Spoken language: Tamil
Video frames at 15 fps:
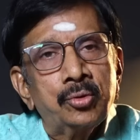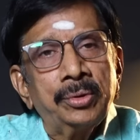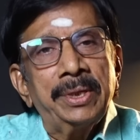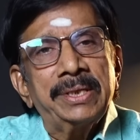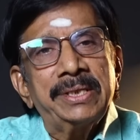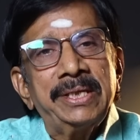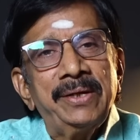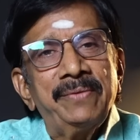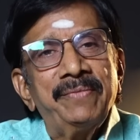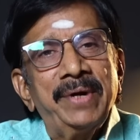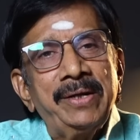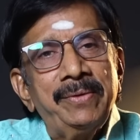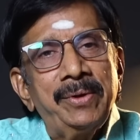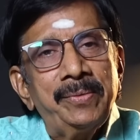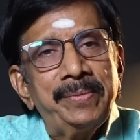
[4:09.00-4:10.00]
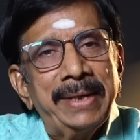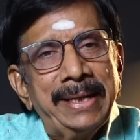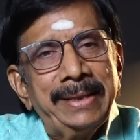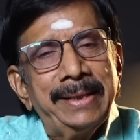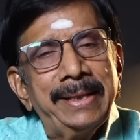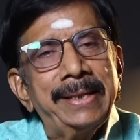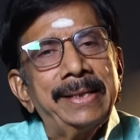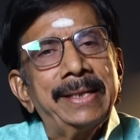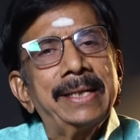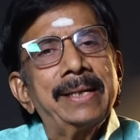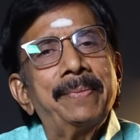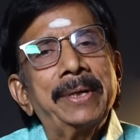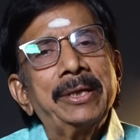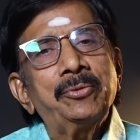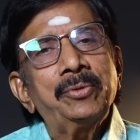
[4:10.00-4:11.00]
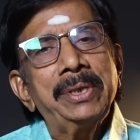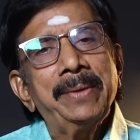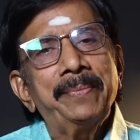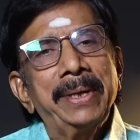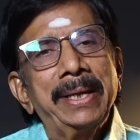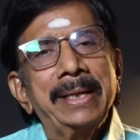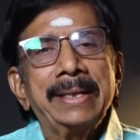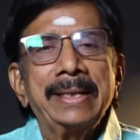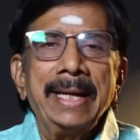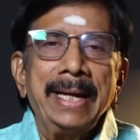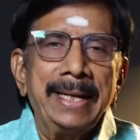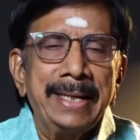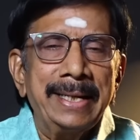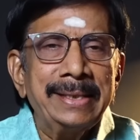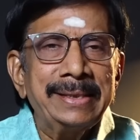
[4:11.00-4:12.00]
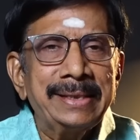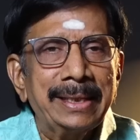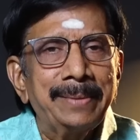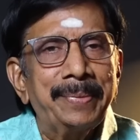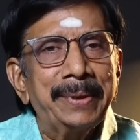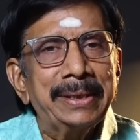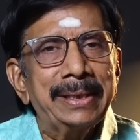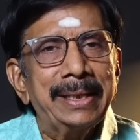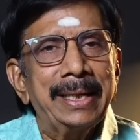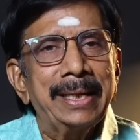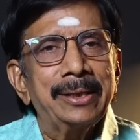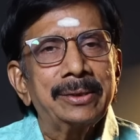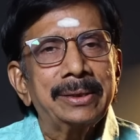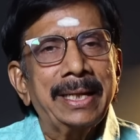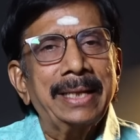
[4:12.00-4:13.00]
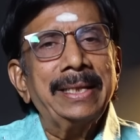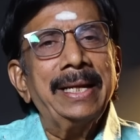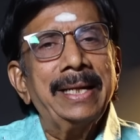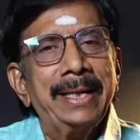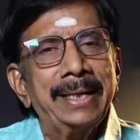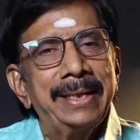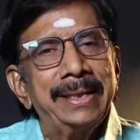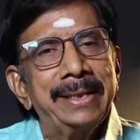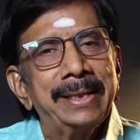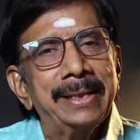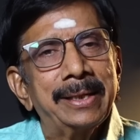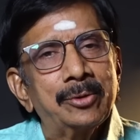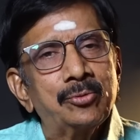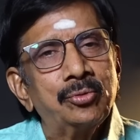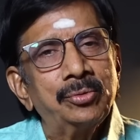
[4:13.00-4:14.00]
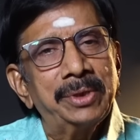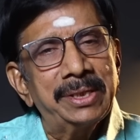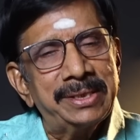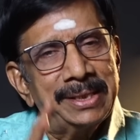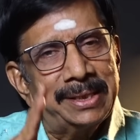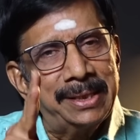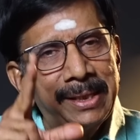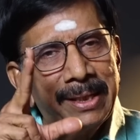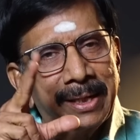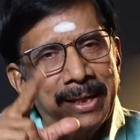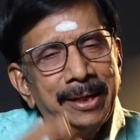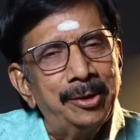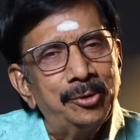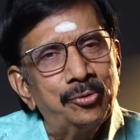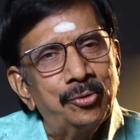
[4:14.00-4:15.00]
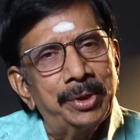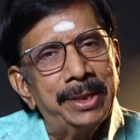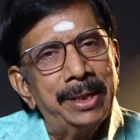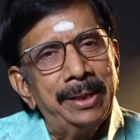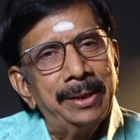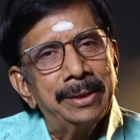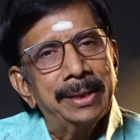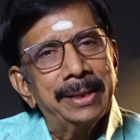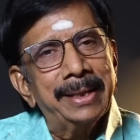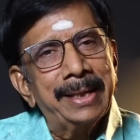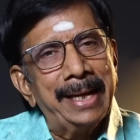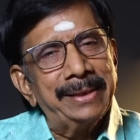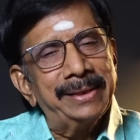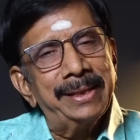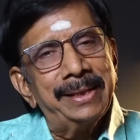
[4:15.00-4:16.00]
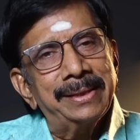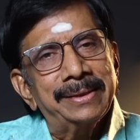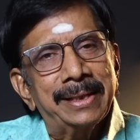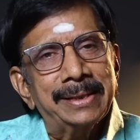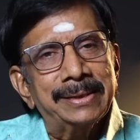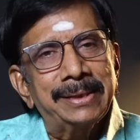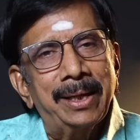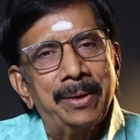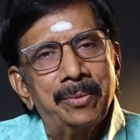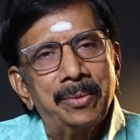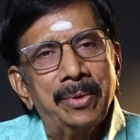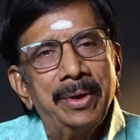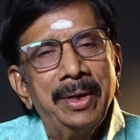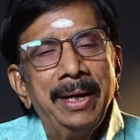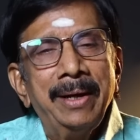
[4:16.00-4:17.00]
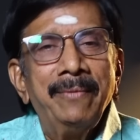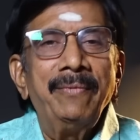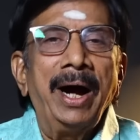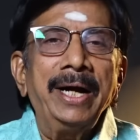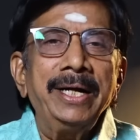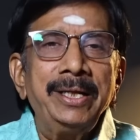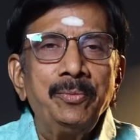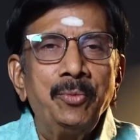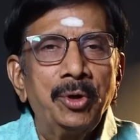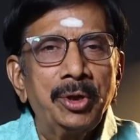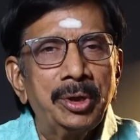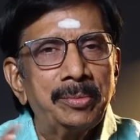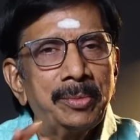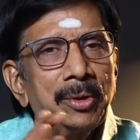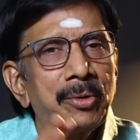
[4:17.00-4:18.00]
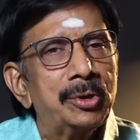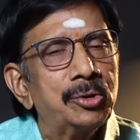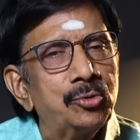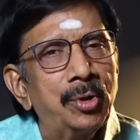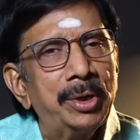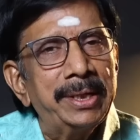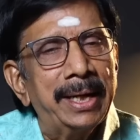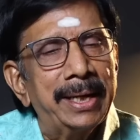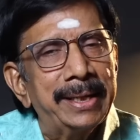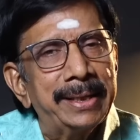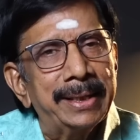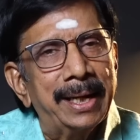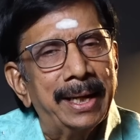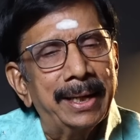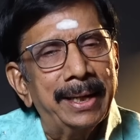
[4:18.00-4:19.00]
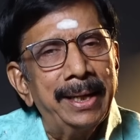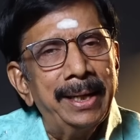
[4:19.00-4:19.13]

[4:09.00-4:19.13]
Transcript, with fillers: சுந்தர் சியும் வடிவேலும் இணைந்து நடிக்கின்ற படத்துடைய பெயர் கேங்கஸ் அந்த படத்துல கதாநாயகன் நடிக்கின்ற சுந்தர் சிக்கு ரெண்டு ஜோடிகள் கேத்தரின் தெரசாவும் வாணி போஜனம் அவருக்கு ஜோடியாக நடிக்கிறாங்க